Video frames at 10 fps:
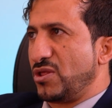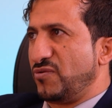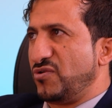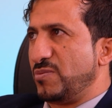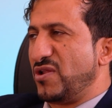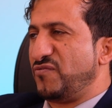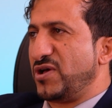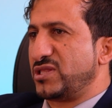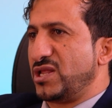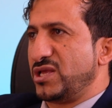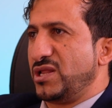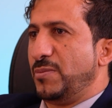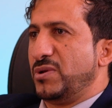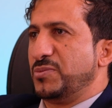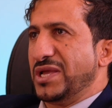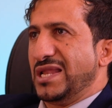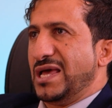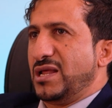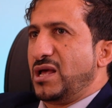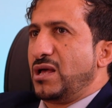في الملفات التي نعمل من
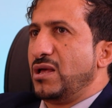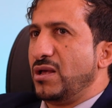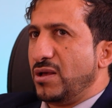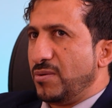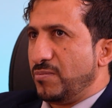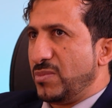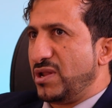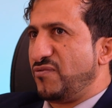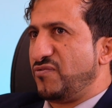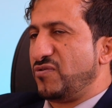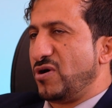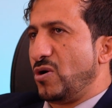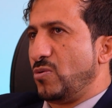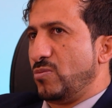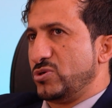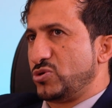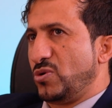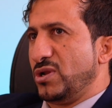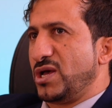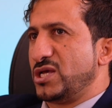خلالها ملف أو
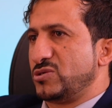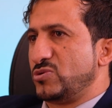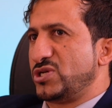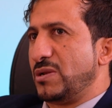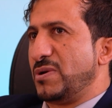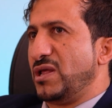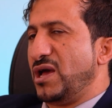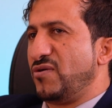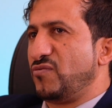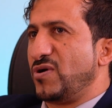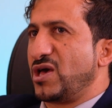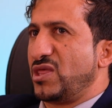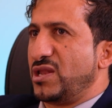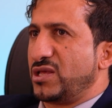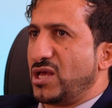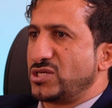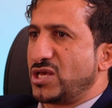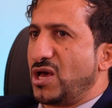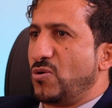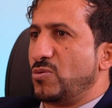مشروع الغاز المسال بالحاف وكذلك
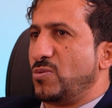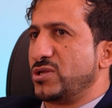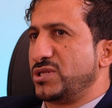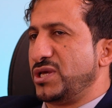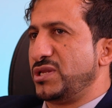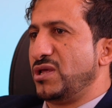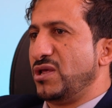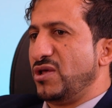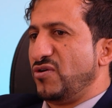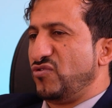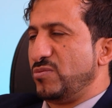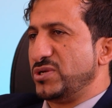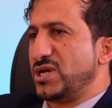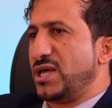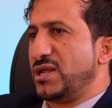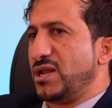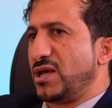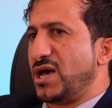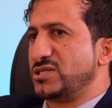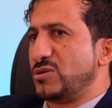شكاوى المواطنين في مجال
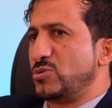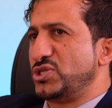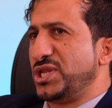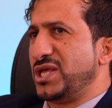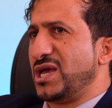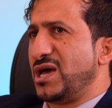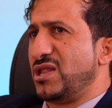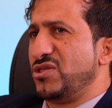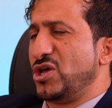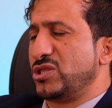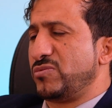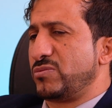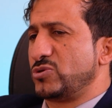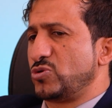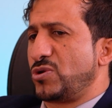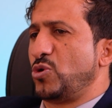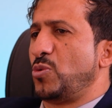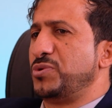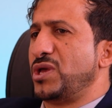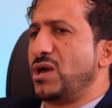الغاز المنزلي الذي يعتبر بصورة
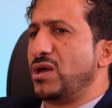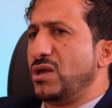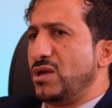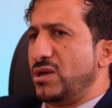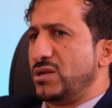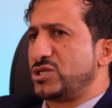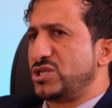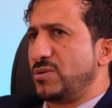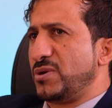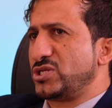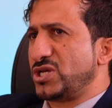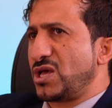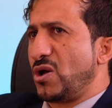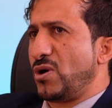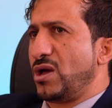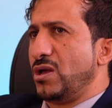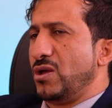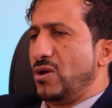يومية نستقبل الشكاوى